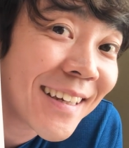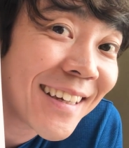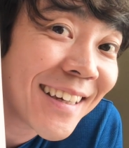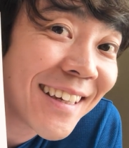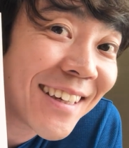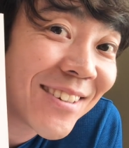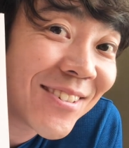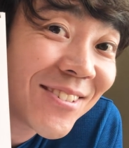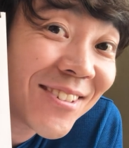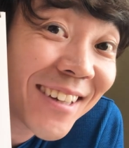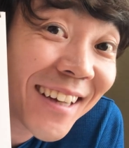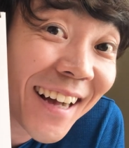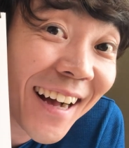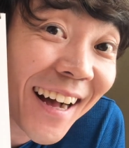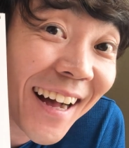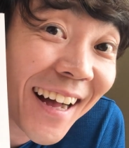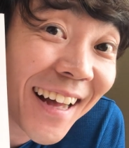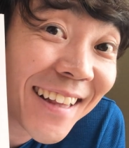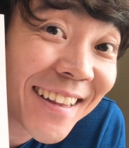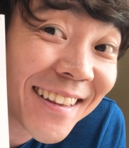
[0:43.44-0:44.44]

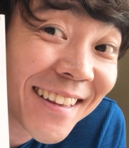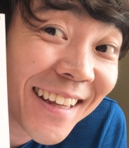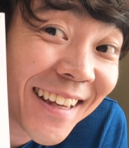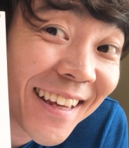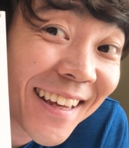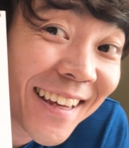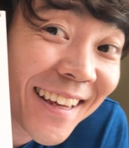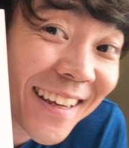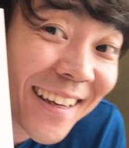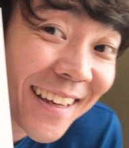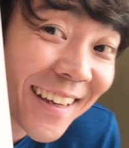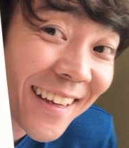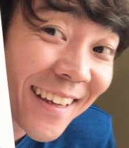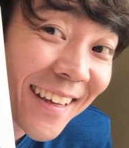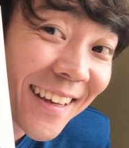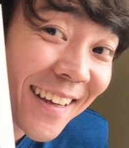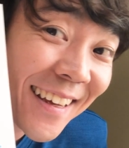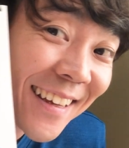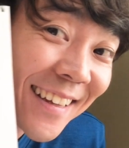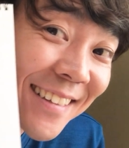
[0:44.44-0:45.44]
イルカ
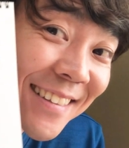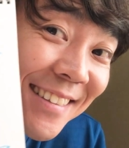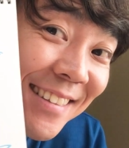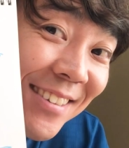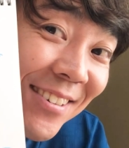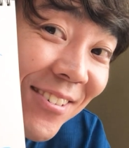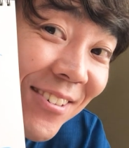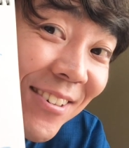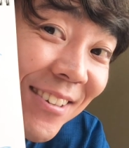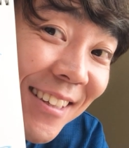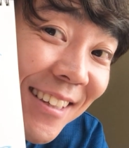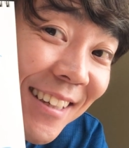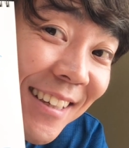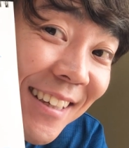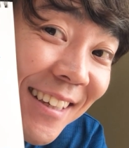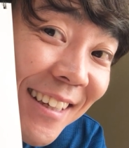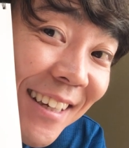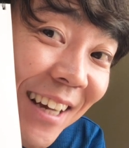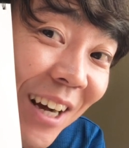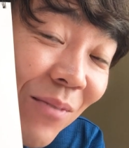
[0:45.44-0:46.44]
です。ここに
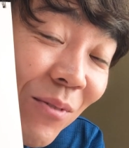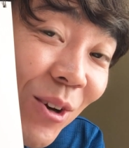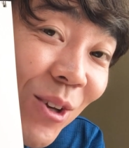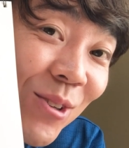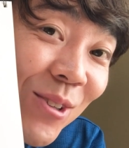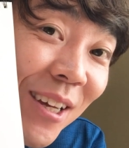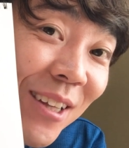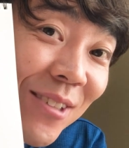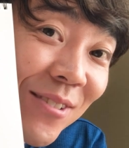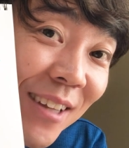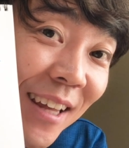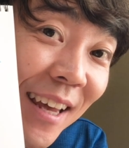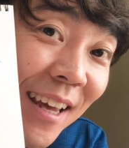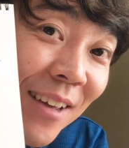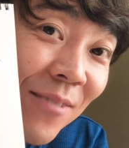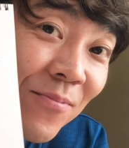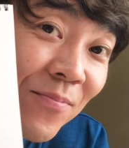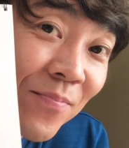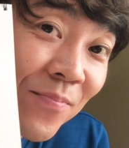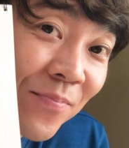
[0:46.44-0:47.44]
イカもいるけどね。